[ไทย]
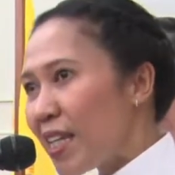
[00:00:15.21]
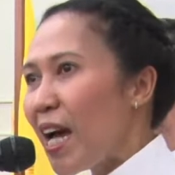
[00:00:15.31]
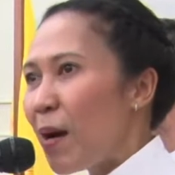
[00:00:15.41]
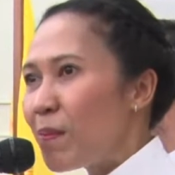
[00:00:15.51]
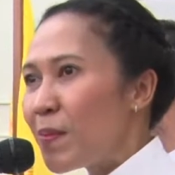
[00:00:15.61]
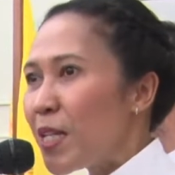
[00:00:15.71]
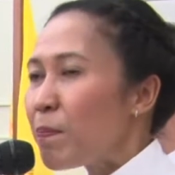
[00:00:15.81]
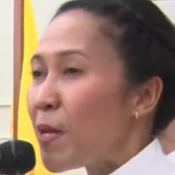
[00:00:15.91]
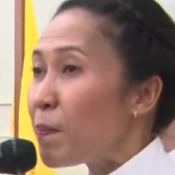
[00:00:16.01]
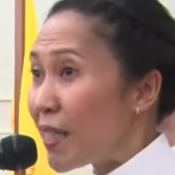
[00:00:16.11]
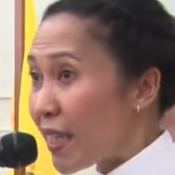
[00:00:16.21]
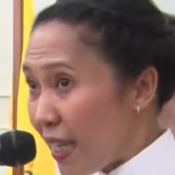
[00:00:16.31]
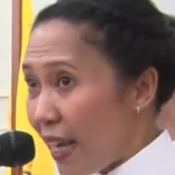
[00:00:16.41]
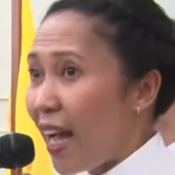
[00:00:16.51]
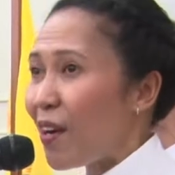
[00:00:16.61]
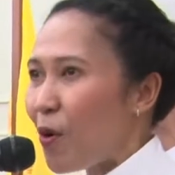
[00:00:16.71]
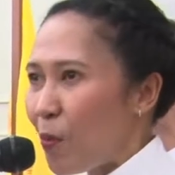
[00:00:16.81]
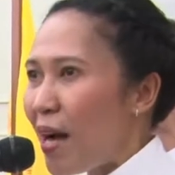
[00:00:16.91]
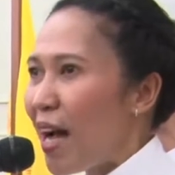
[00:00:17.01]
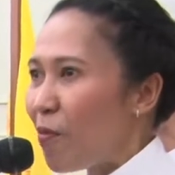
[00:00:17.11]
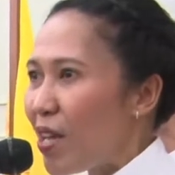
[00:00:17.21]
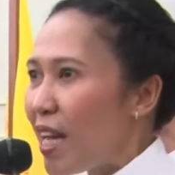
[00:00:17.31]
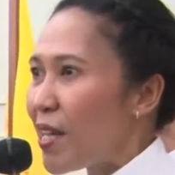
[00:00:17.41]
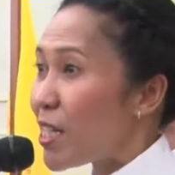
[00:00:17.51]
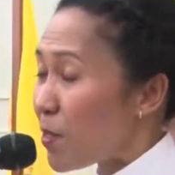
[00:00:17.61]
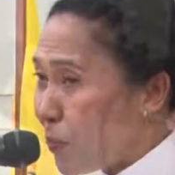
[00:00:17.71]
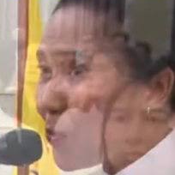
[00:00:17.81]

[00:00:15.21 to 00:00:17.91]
สองพันห้าร้อยหกสิบเอ็ดณห้องประชุมแคแส